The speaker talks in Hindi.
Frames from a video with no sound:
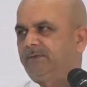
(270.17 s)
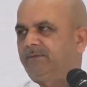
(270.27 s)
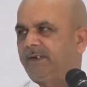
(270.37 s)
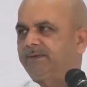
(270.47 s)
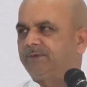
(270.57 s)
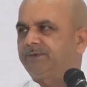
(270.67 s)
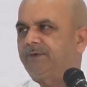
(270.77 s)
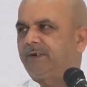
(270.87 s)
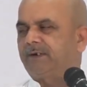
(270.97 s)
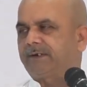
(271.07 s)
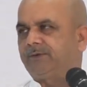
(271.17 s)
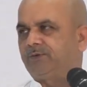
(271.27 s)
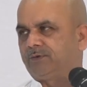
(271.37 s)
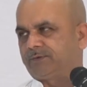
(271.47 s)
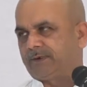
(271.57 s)
महसूस होने लगता है
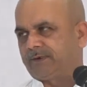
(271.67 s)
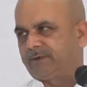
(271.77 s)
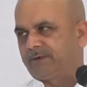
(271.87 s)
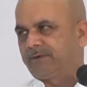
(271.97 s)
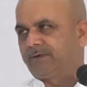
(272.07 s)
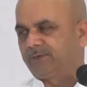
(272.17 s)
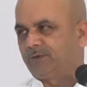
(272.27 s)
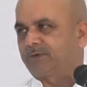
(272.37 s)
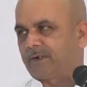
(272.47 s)
दो तरीके दो